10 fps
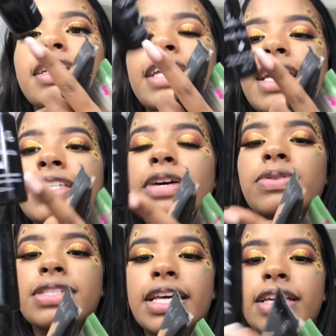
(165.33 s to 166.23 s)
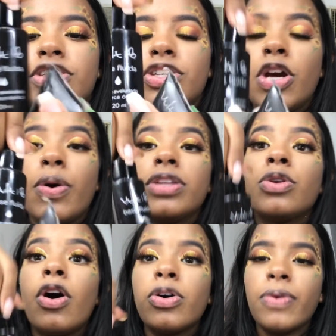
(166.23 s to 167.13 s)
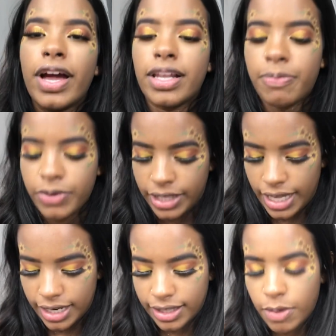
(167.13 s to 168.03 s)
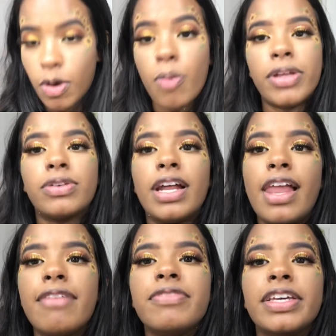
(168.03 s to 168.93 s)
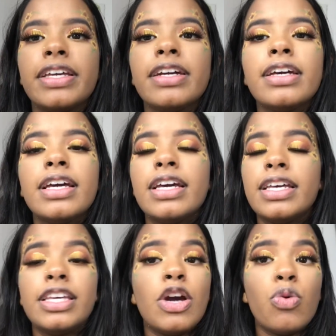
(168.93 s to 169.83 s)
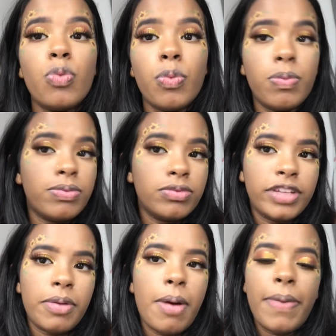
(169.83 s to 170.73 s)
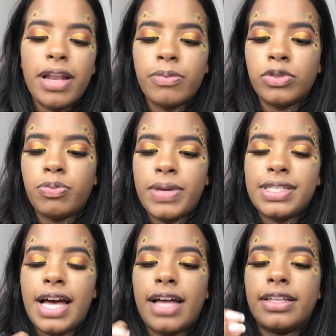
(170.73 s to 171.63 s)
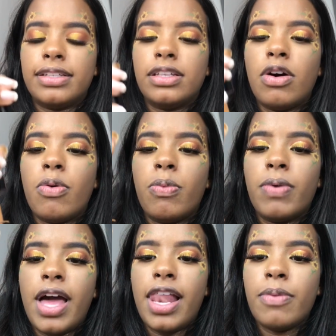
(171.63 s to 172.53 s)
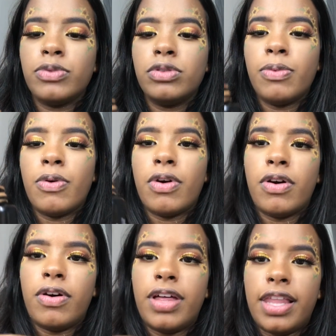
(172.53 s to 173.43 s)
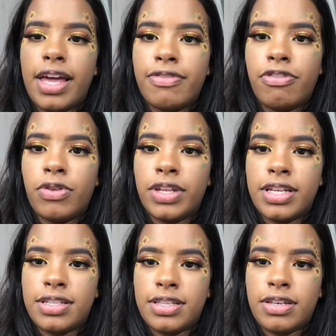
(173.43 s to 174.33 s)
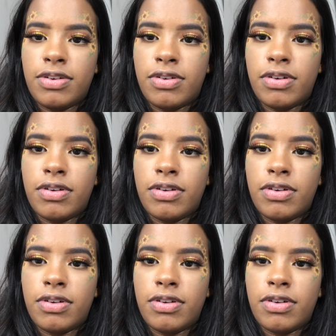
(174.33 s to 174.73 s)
Essa daqui é a 06. Eu adoro ela porque ela tem uma cobertura levinha e eu não tenho uma pele muito pesada. Então, ela é muito boa, ó. Ela é fluida assim, ó.